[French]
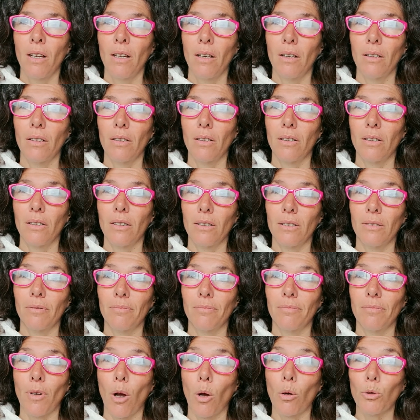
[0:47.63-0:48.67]

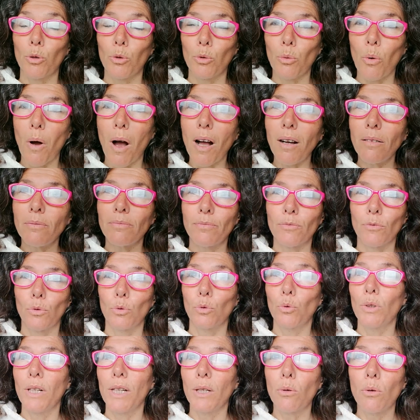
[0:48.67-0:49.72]
en soi,
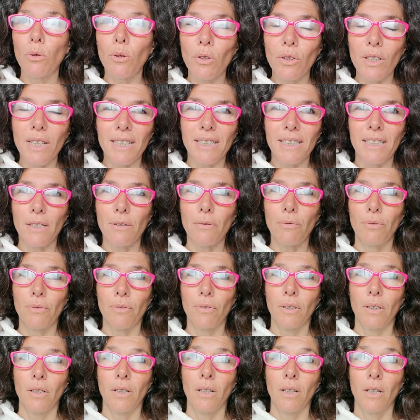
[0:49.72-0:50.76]
ou l'ego
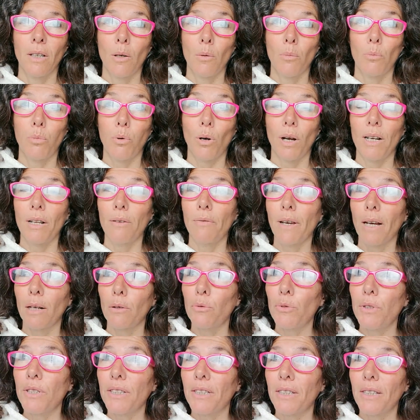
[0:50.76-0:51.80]
collectif, pour aller vers
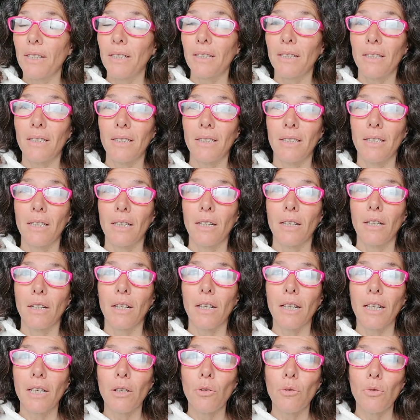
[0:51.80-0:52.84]
l'unité qui
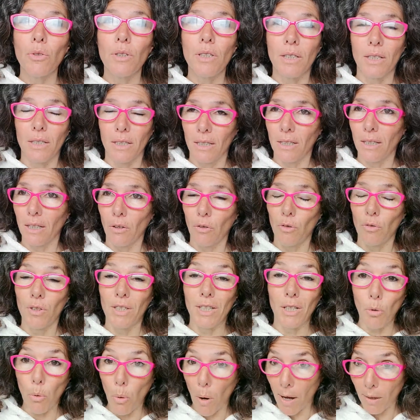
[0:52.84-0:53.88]
réunit. Qui
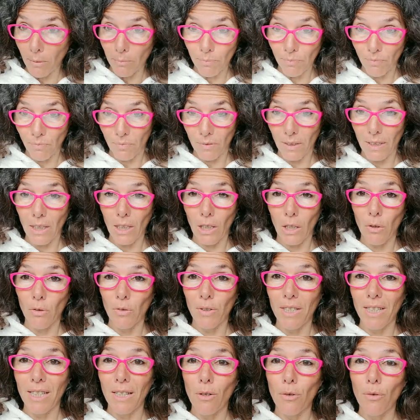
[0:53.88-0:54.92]
réunit quoi Qui
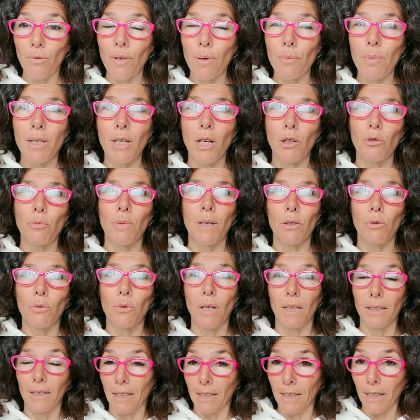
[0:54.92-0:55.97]
réunit le féminin du
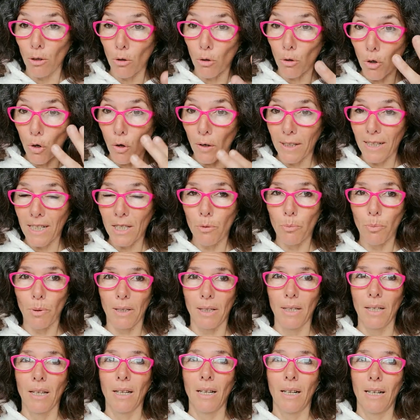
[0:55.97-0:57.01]
masculin, c'est-à-dire le corps et
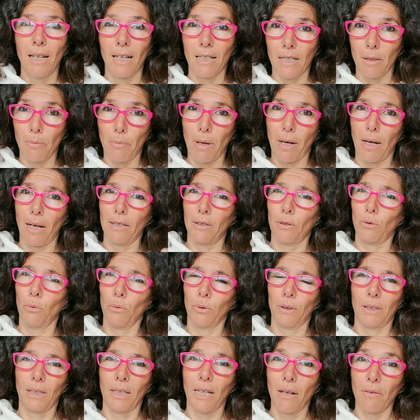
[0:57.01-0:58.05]
l'esprit. La
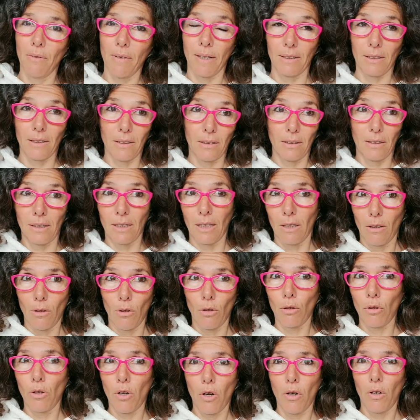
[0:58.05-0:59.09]
séparation, c'est l'inverse. C'est
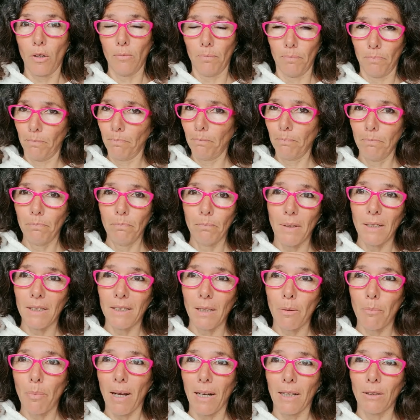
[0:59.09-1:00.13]
le corps est
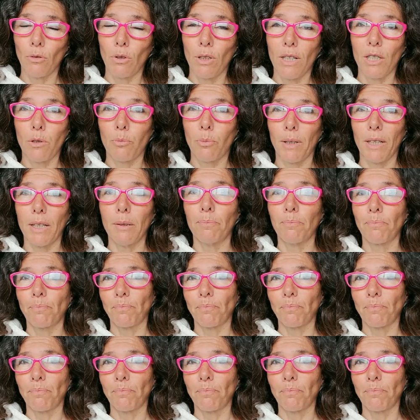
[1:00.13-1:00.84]
séparé de l'esprit,